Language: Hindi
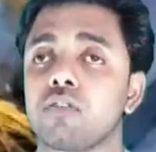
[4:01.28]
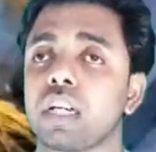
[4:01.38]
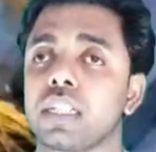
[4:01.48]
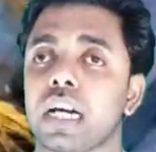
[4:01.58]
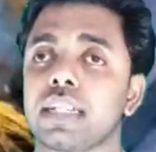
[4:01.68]

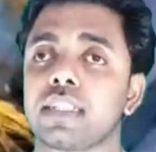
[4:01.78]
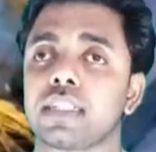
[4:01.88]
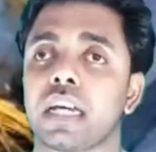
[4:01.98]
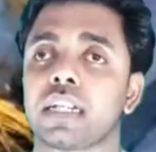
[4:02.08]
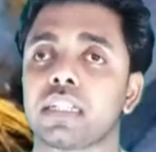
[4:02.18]
उसका दाह
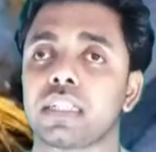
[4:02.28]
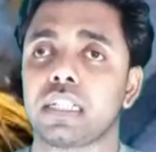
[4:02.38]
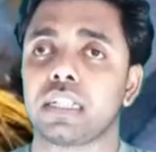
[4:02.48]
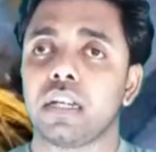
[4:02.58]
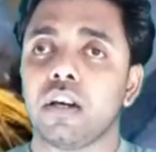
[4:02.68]
संस्कार करते
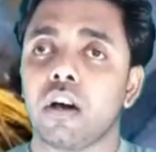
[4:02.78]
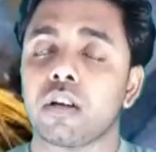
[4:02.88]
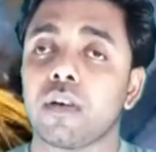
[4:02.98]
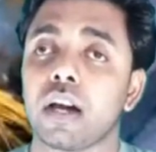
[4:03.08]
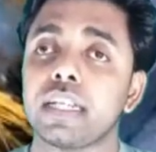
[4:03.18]
हैं
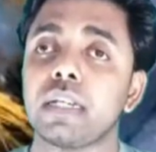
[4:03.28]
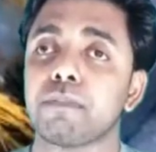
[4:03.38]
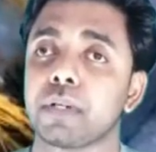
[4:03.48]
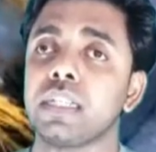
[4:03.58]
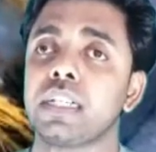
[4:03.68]
और वहाँ ये
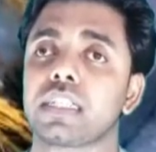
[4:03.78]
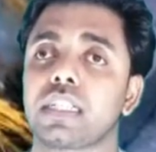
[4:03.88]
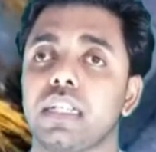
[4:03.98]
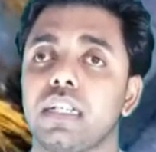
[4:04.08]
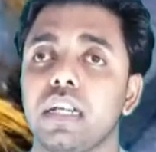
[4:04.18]
प्रण
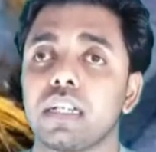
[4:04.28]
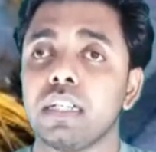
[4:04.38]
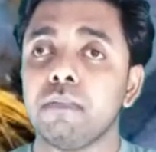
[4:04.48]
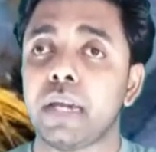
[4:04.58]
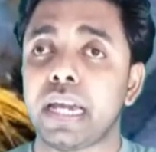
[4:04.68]
करते हैं
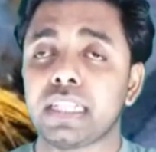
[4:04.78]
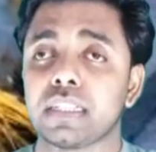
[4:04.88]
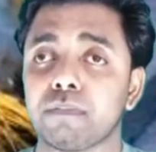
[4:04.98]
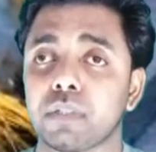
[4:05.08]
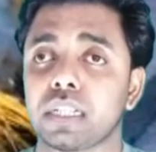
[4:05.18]
कि मैं
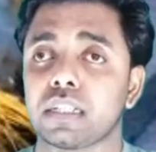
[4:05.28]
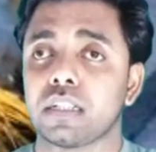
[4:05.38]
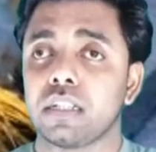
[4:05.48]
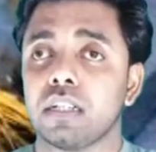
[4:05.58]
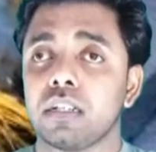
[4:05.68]
जब तक
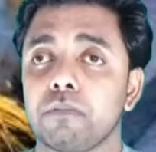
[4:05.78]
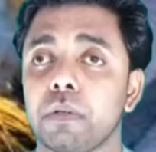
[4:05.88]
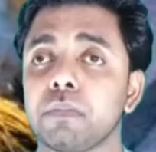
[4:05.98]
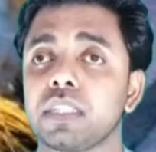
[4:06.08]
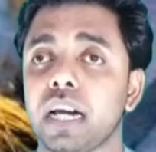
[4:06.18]

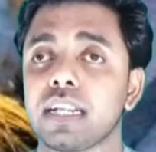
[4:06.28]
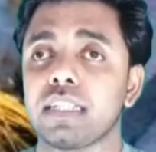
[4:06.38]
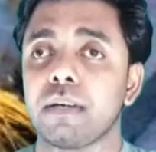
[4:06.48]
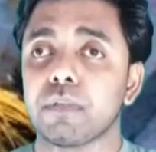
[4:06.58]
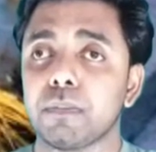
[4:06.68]
बिमसार
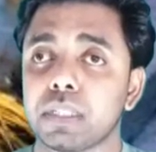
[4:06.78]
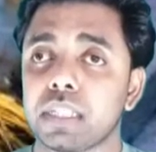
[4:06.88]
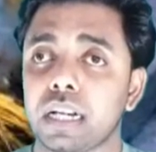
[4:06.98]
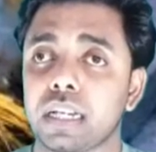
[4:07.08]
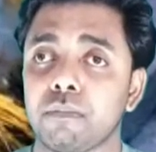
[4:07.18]
से अपने
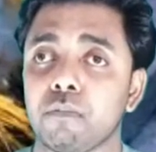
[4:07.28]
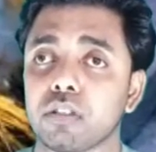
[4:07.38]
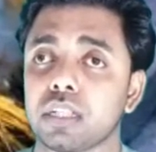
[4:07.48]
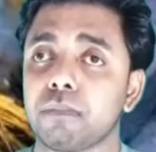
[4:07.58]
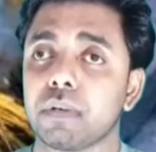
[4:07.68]
पिता के
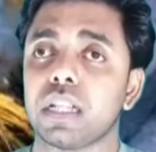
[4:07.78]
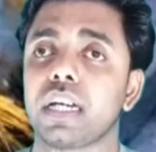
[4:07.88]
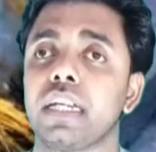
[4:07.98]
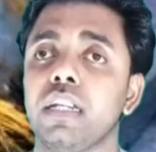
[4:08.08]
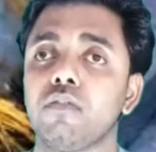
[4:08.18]
मौत का
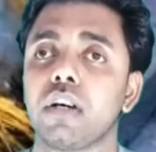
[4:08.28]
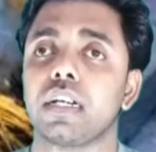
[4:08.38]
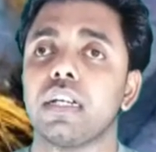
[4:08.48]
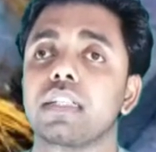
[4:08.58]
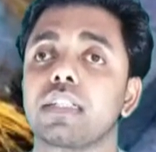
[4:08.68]
बदला नहीं
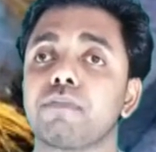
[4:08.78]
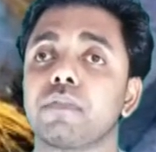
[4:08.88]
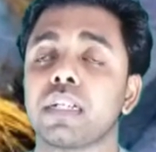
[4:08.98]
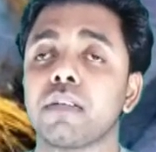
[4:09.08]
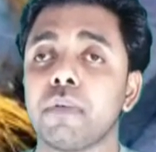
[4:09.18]
लूँगा तब
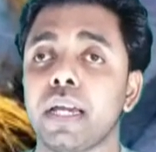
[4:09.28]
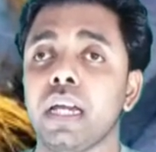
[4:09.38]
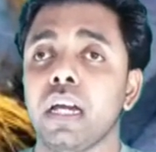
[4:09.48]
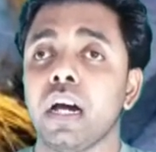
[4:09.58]
तक मैं